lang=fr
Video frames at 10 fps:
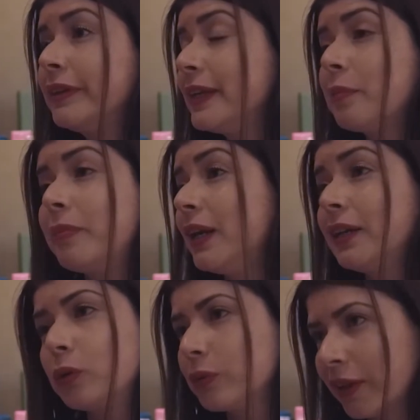il n'y a pas
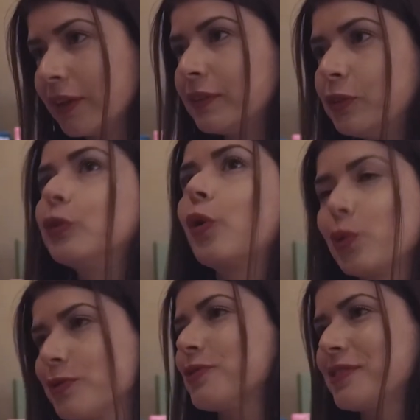les contraintes d'une
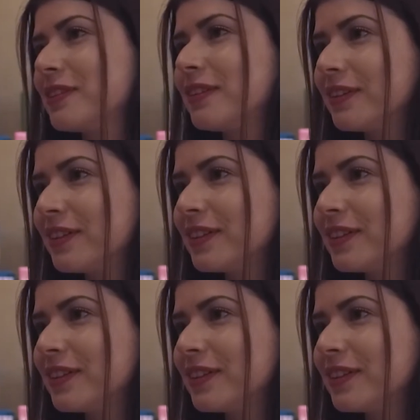grosse société.